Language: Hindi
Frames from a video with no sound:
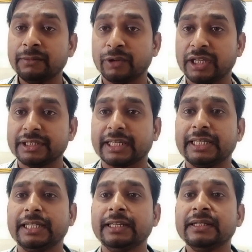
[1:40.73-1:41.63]

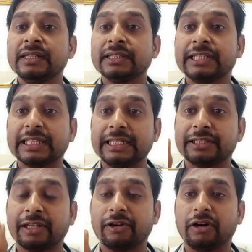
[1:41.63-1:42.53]
इन्वोलेंटरी
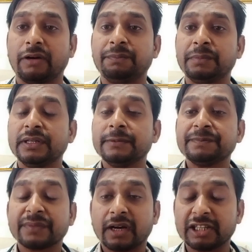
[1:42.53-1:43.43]
सिक्रीशन
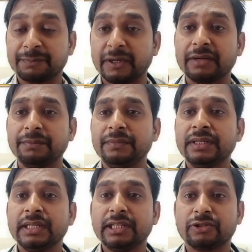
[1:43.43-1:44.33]
ऑफ स्पर्म
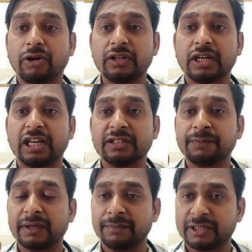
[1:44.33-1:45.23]
इज कॉल्ड
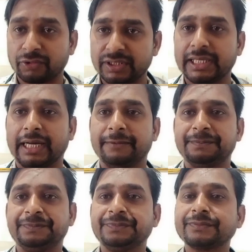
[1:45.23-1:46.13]
स्पर्मेटोरिया
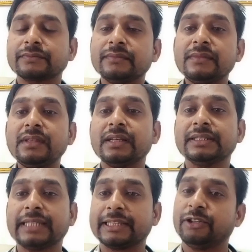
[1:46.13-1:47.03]

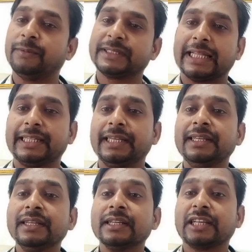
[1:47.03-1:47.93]
साथियों बता दें
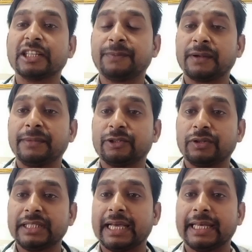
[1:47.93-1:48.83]
कि
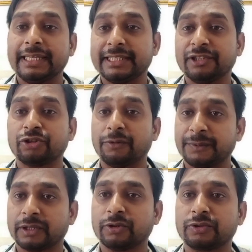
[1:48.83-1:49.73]
स्पर्मेटोरिया यानी कि
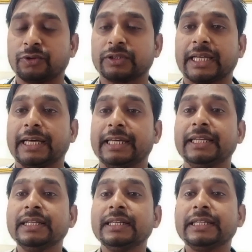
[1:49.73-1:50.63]
स्वप्न दोष जो होता है
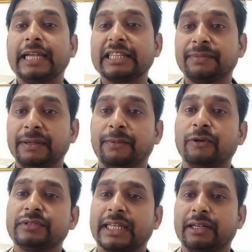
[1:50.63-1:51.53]
रात में
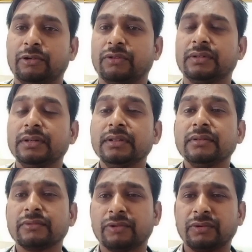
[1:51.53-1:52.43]
बहुत सारे लोग
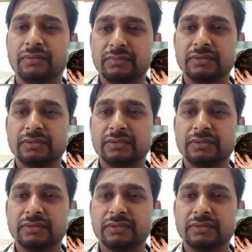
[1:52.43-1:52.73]
को